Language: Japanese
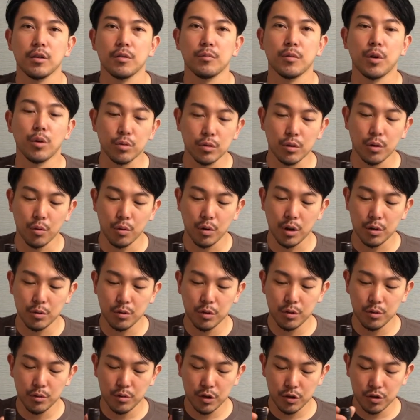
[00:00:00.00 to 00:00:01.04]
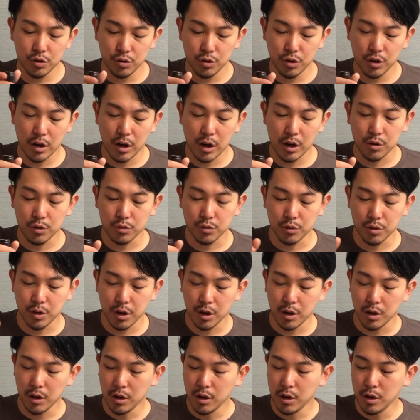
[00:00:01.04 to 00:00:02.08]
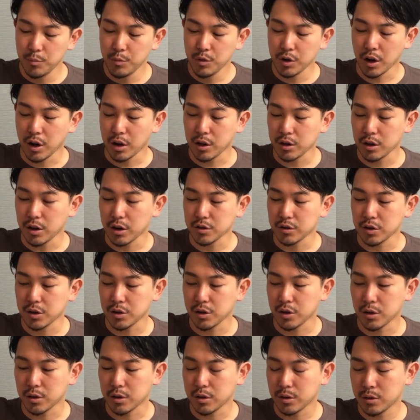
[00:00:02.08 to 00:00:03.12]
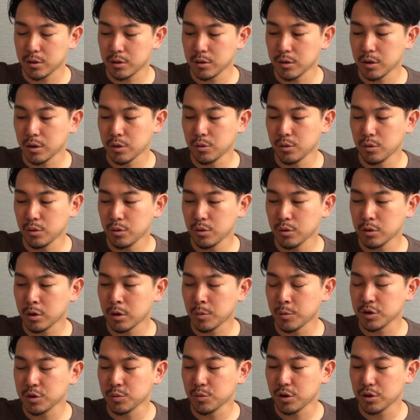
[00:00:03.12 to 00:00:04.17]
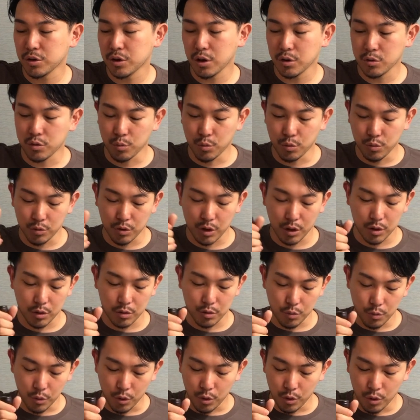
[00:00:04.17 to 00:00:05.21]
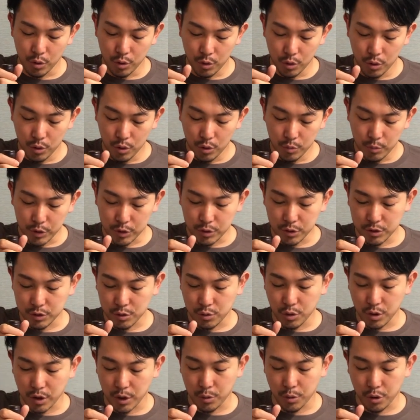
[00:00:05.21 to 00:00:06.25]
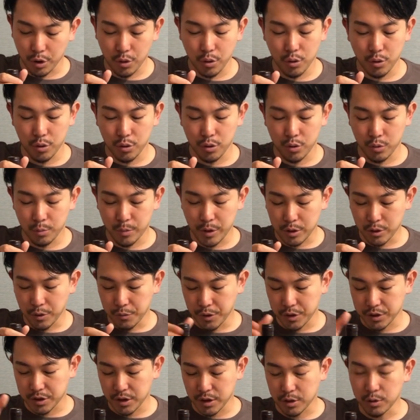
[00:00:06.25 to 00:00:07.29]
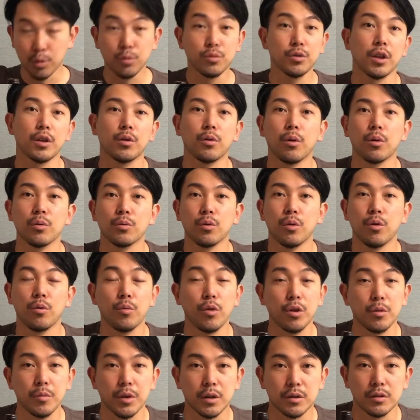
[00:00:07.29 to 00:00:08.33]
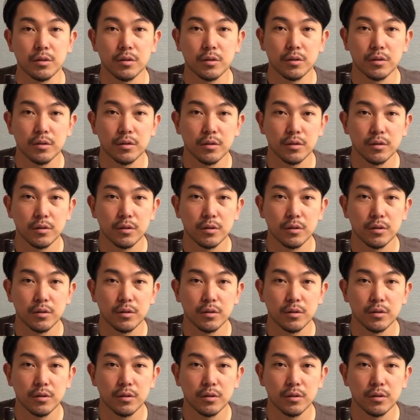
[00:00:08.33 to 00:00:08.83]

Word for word: まあ、本当に他のいろんな種類があるので、見かけたらぜひか、あの試してもらえたらと思うんだけども、まあ、とりあえず今回これをマコンフィッセ飲んでいこうと思います。